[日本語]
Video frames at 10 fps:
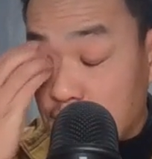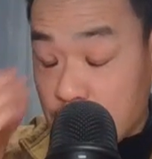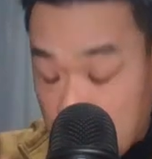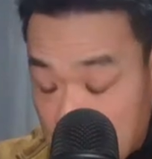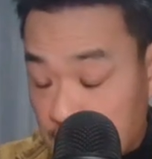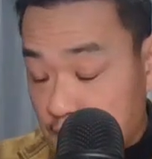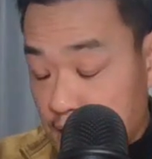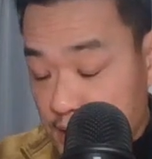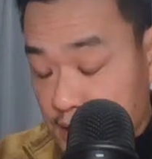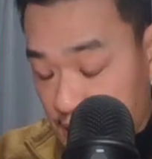と
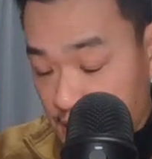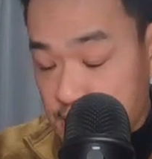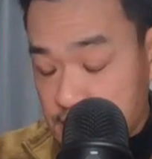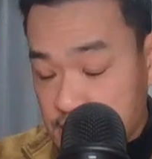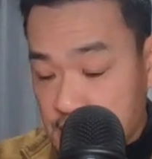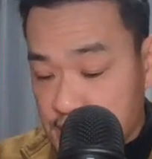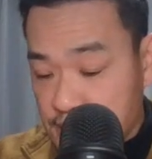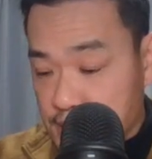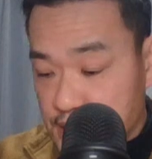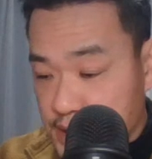かね、性指
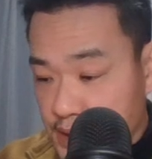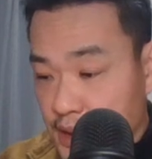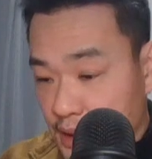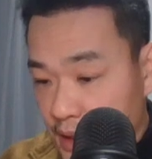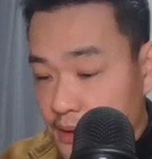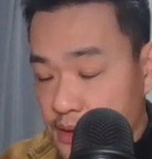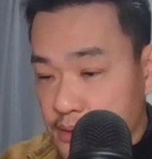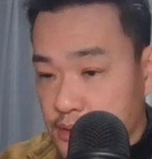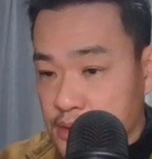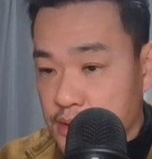向性自認ね、あ
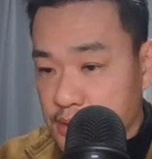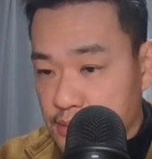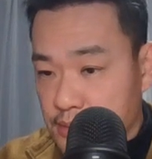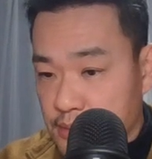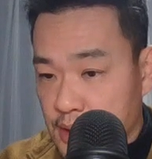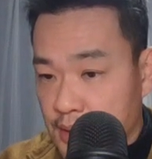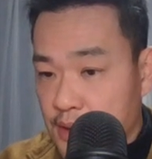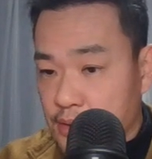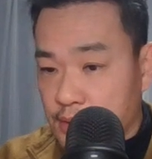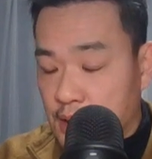のうん、いわゆ
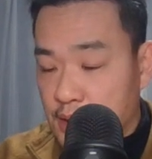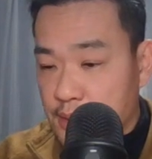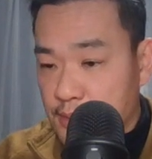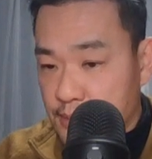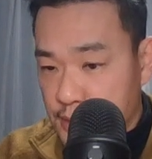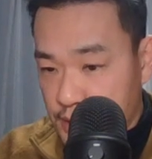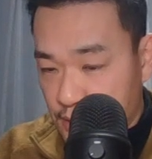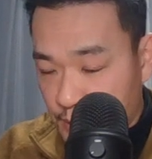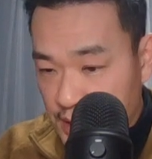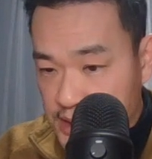るこうそ
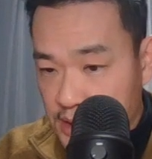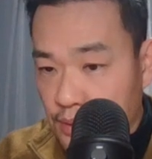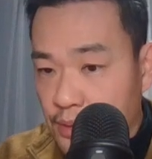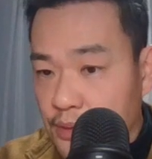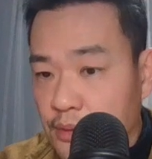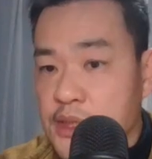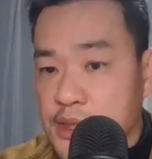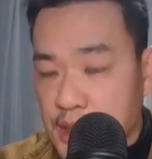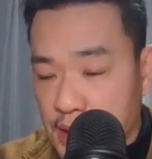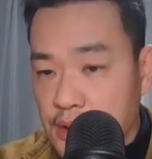の皆さんの多くとは
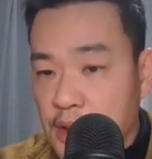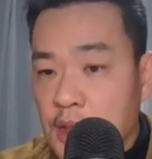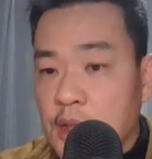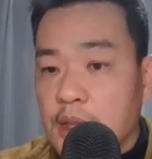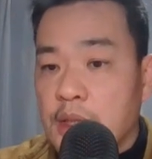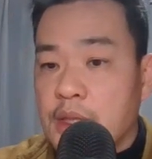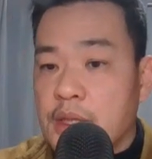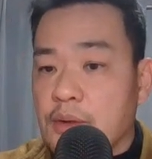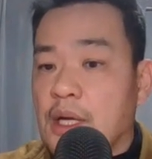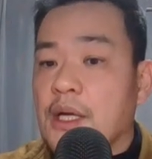違う
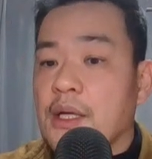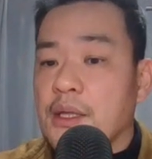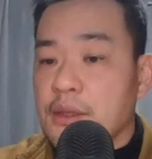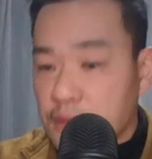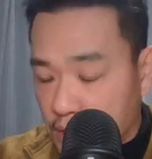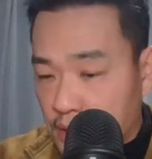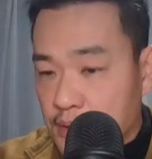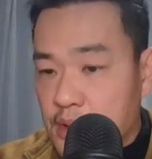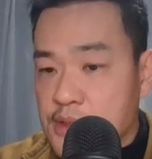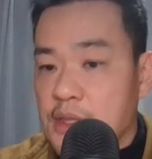人がいると
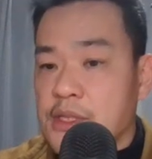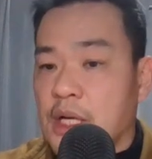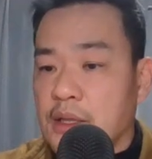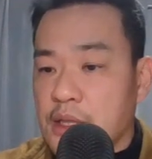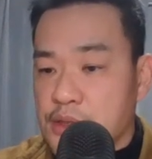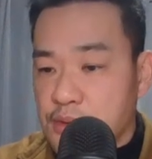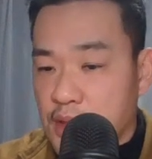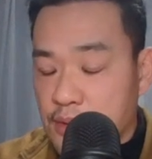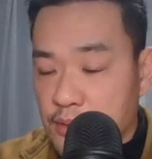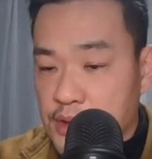でそれは発達障
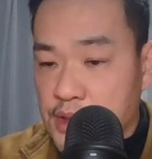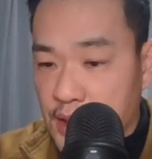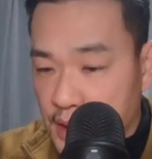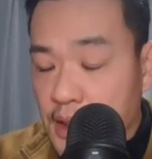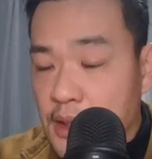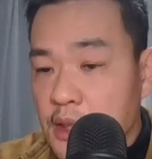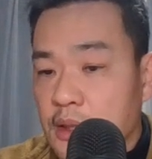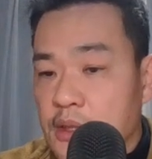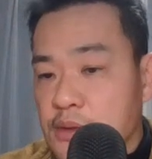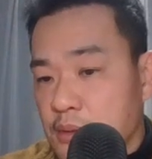害の子しかりね
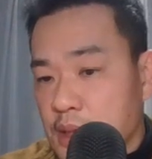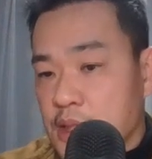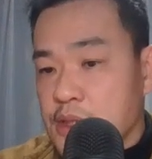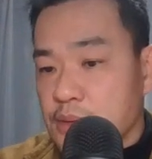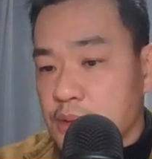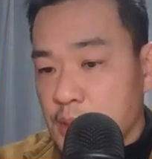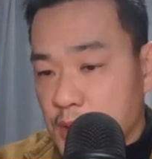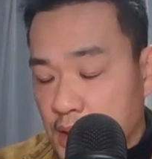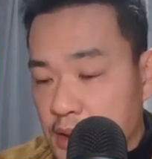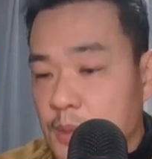でそれは異常でも
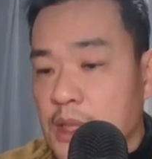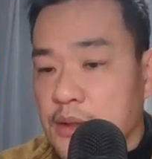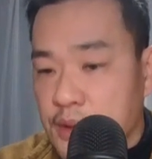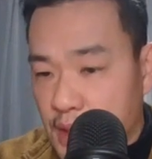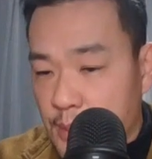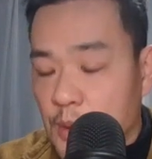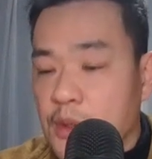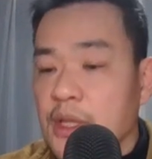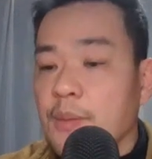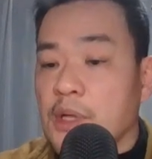何でもなくて病
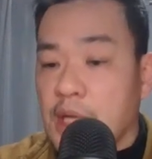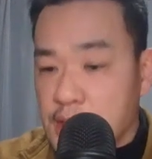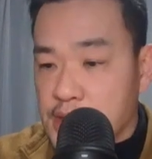気でもない